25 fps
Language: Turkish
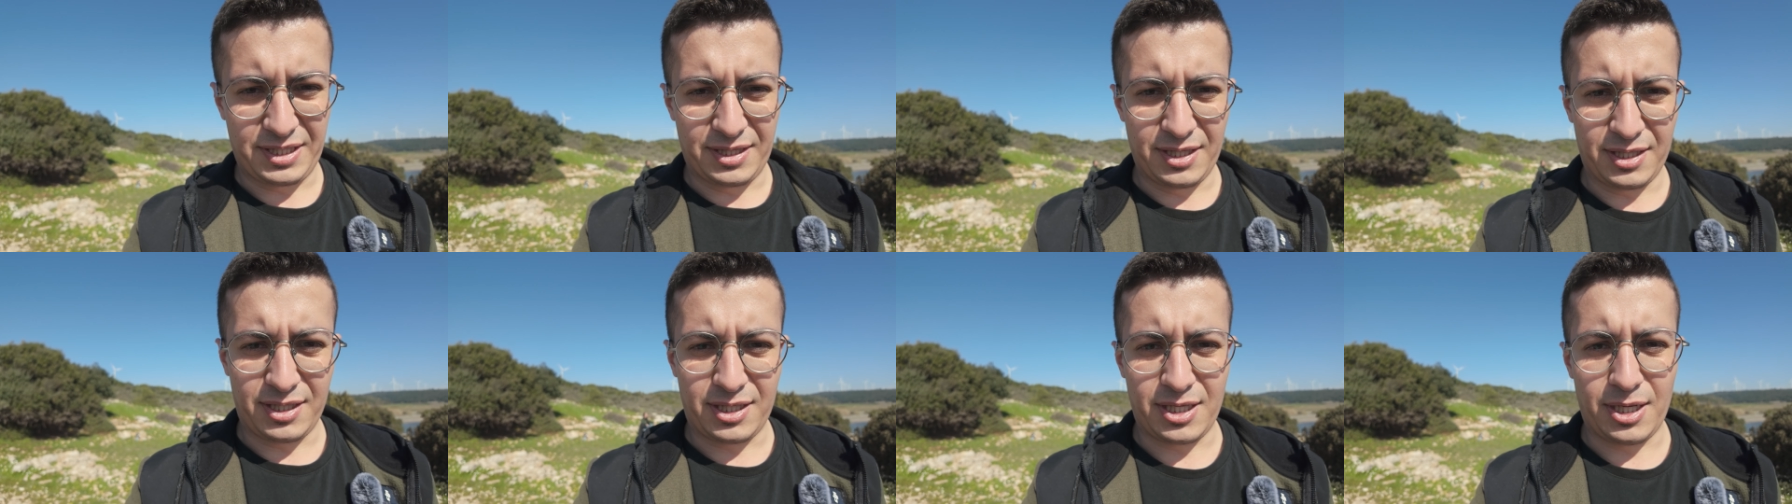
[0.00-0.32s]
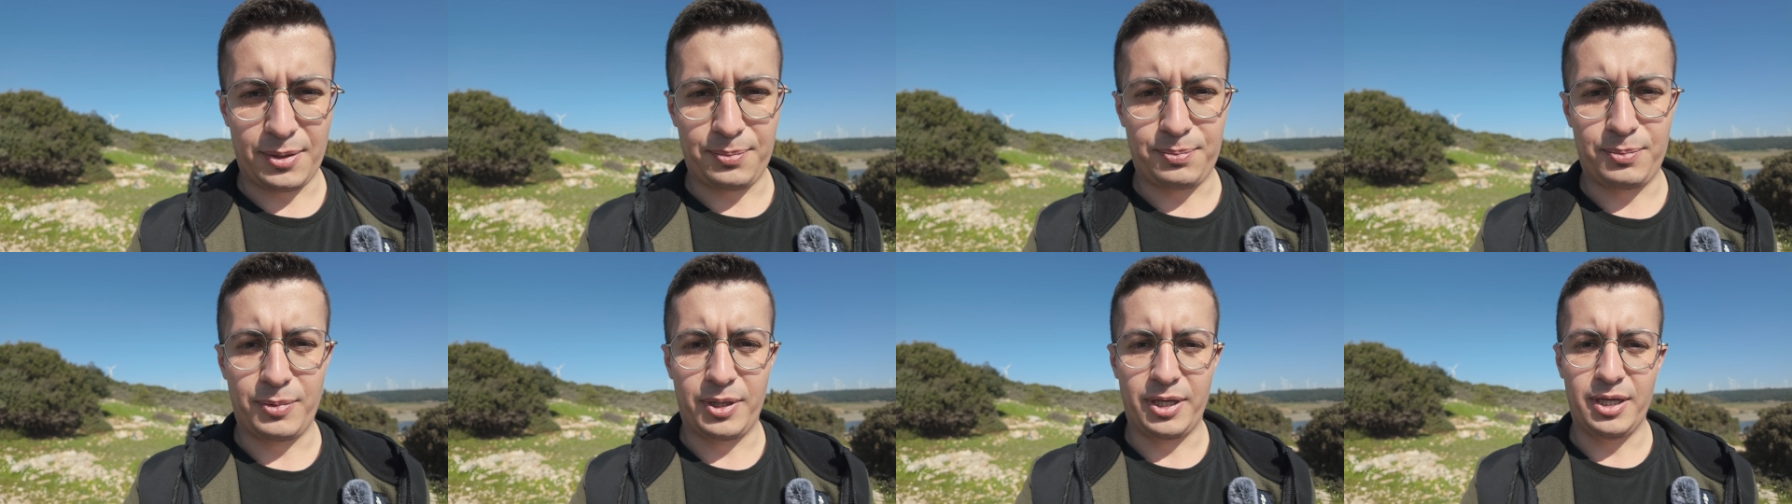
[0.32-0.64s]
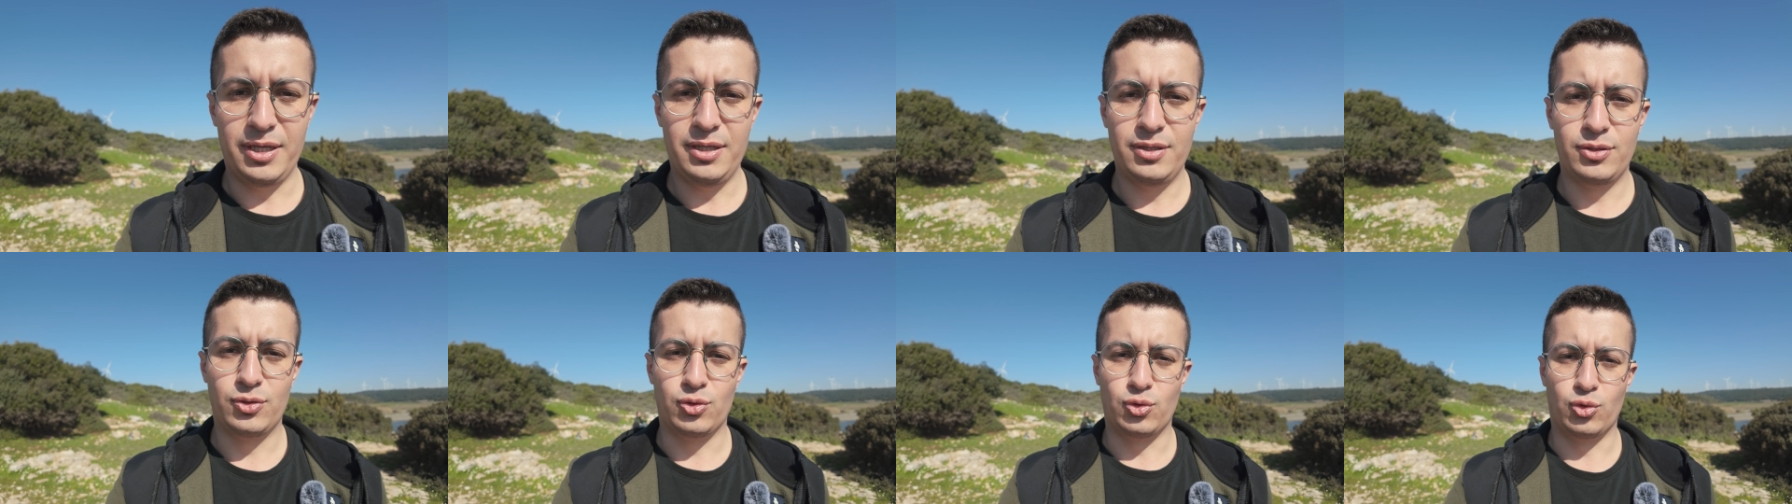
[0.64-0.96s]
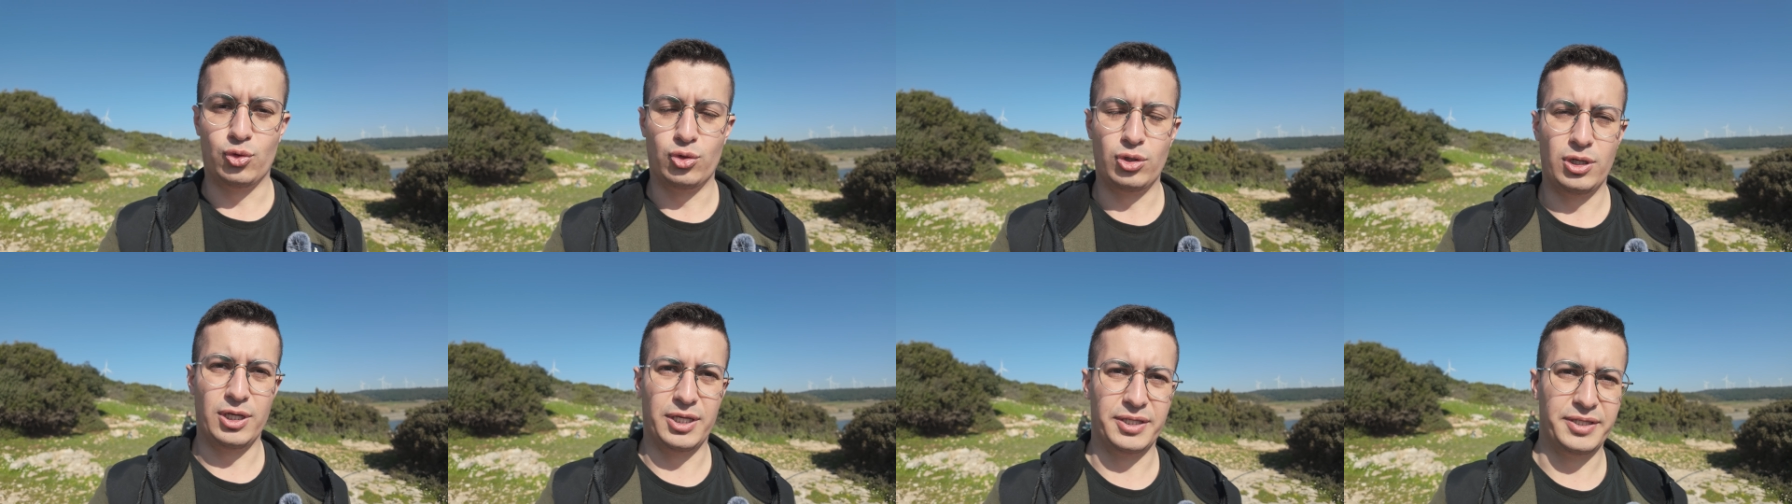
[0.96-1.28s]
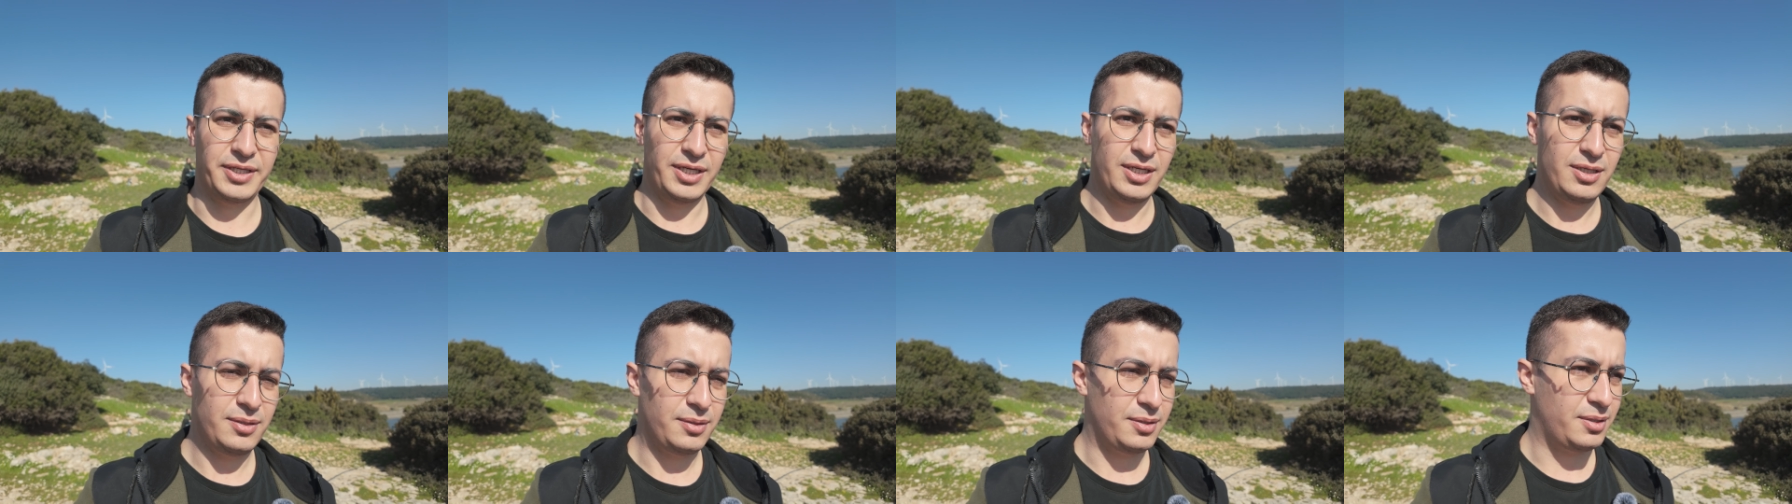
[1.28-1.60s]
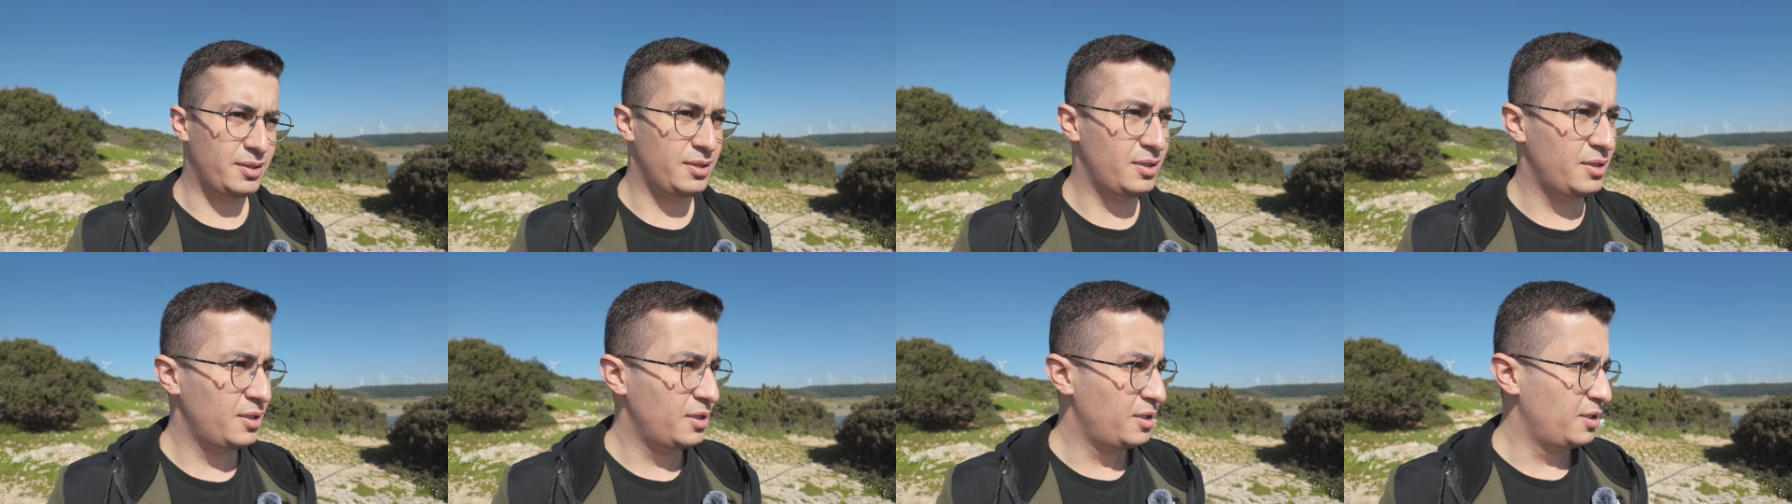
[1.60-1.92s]
Piknik yapmaya Urla'da
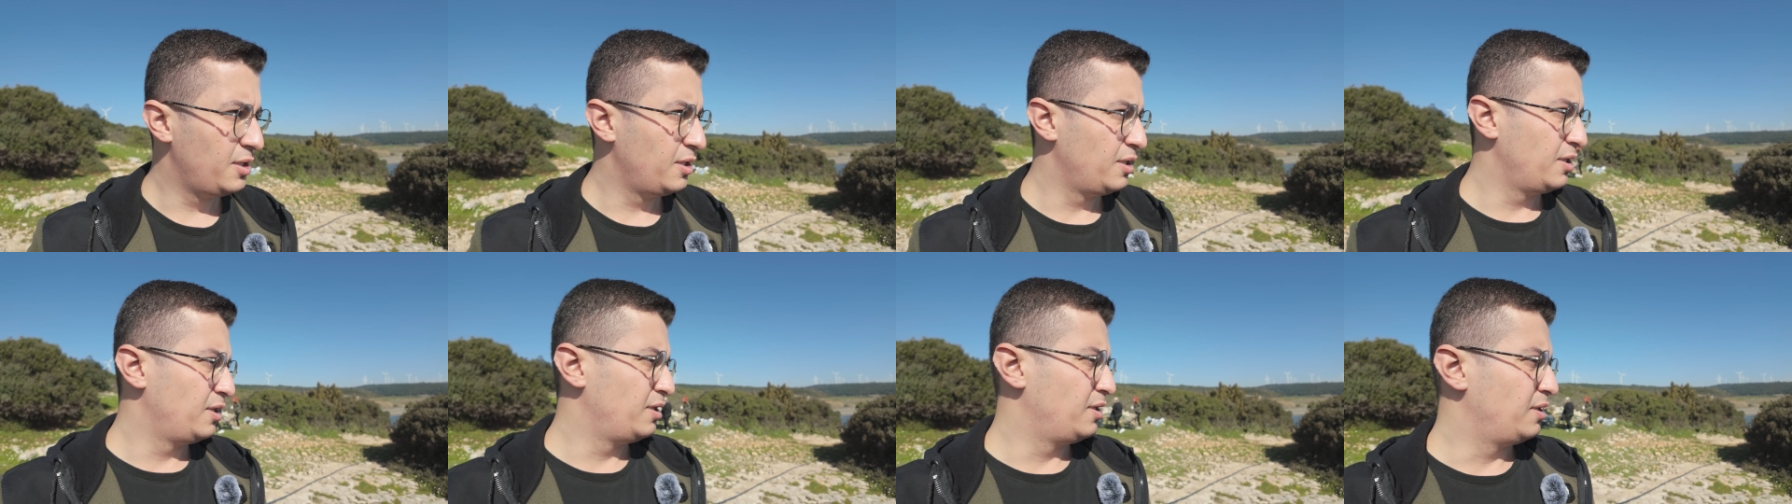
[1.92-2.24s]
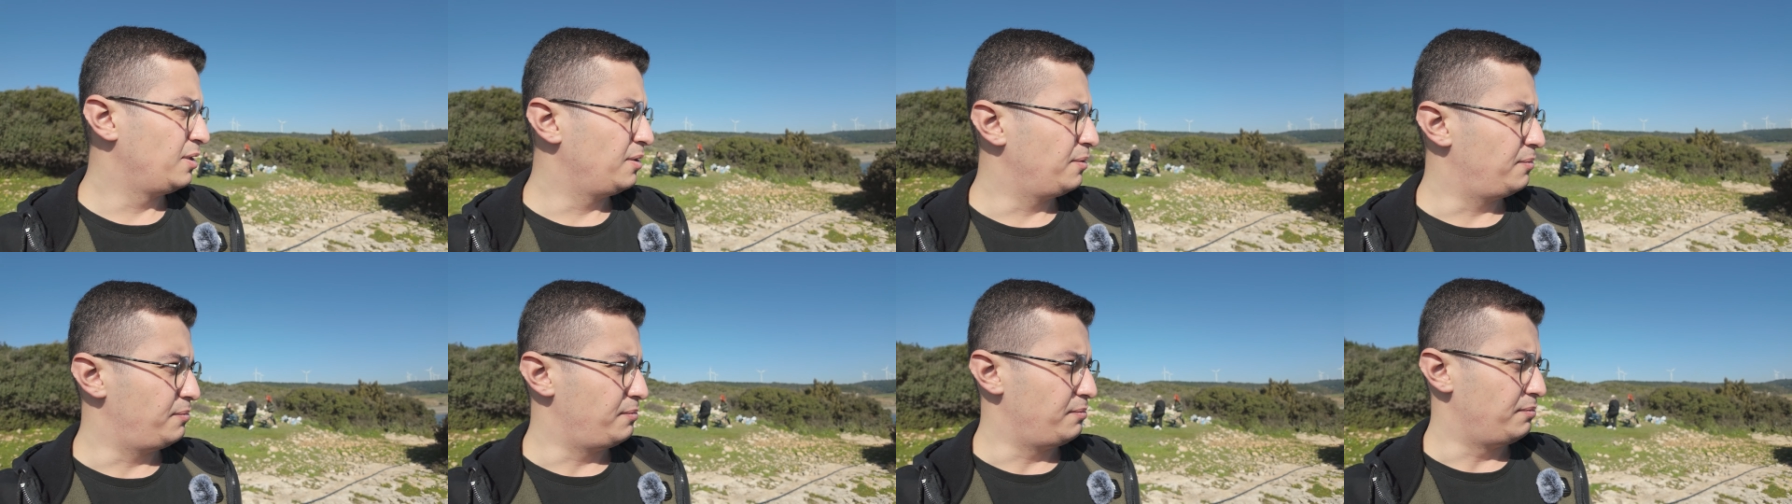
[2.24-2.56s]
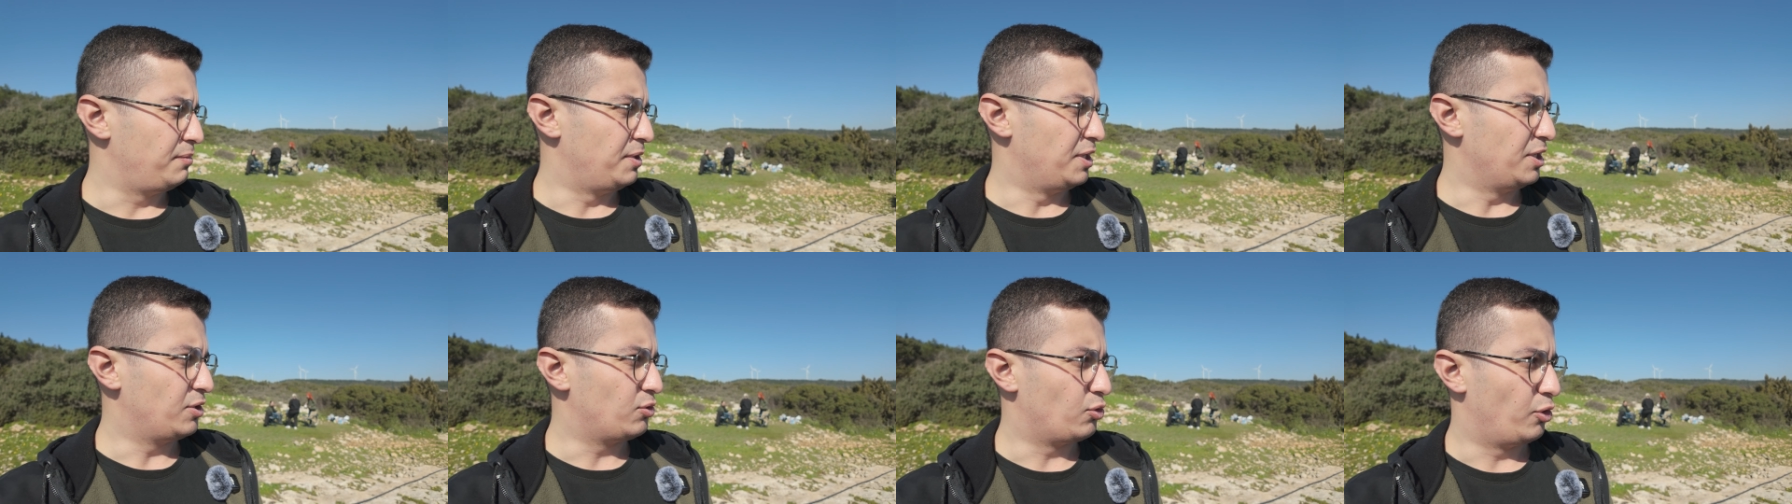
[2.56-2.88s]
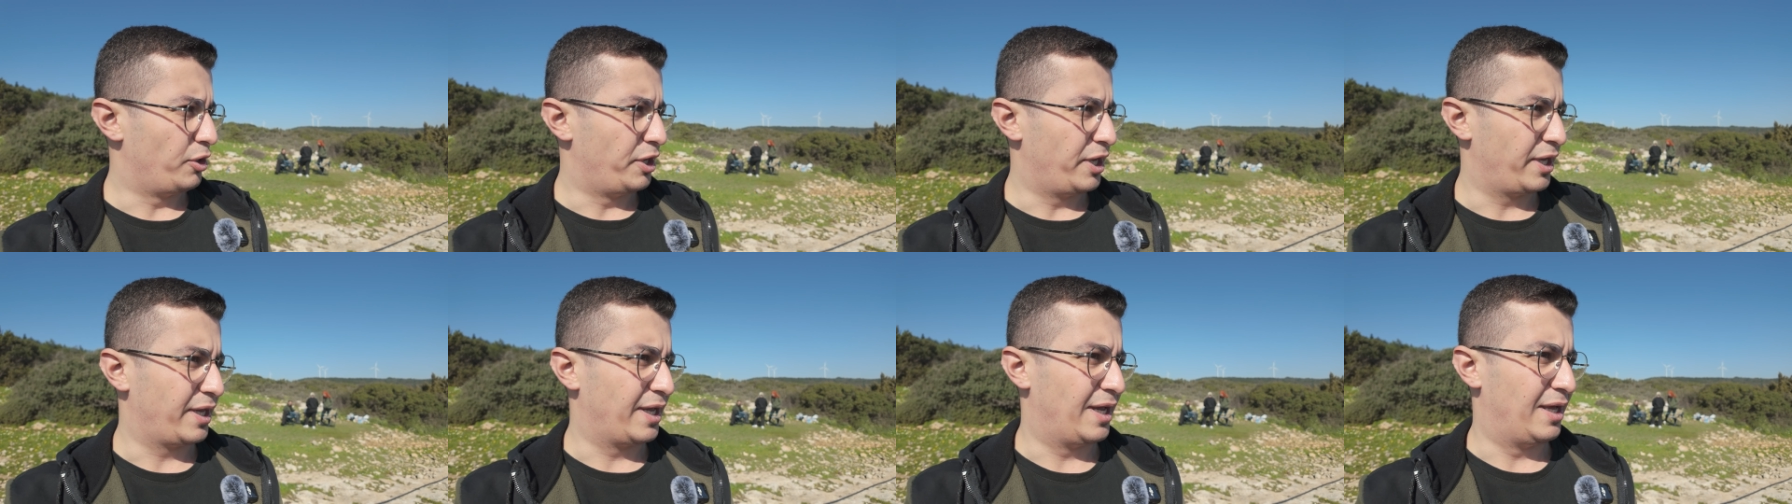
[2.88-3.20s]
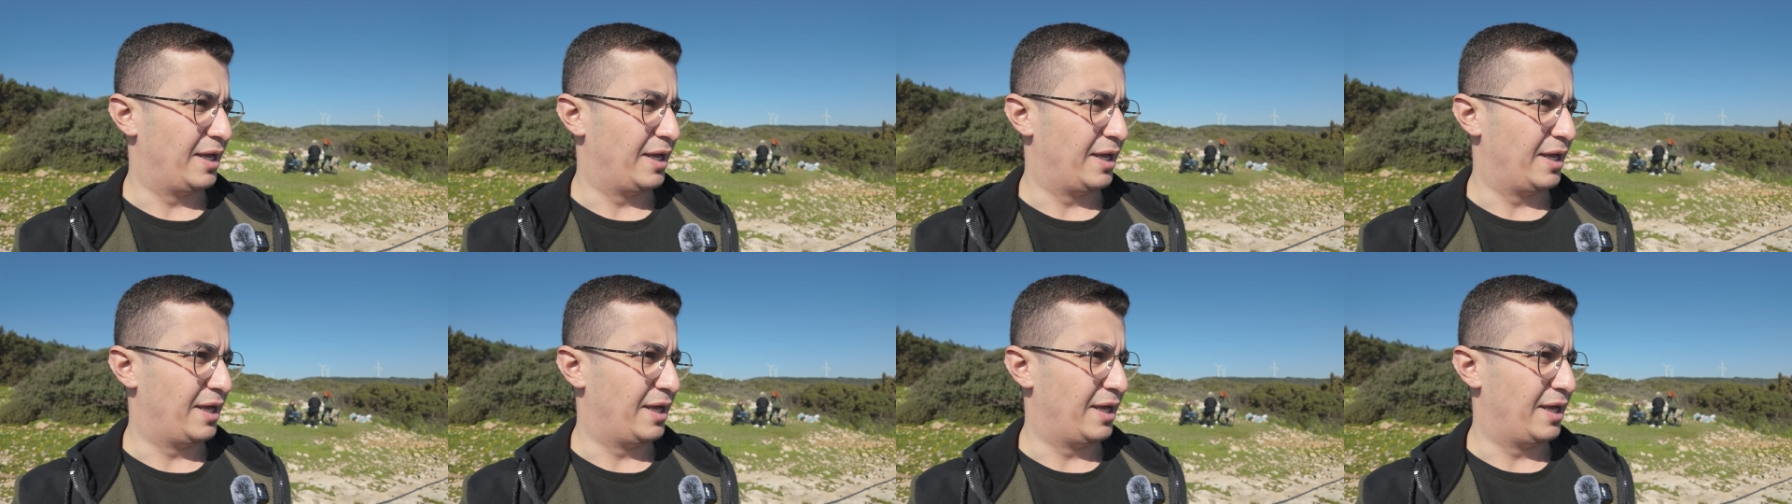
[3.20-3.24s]
bir koya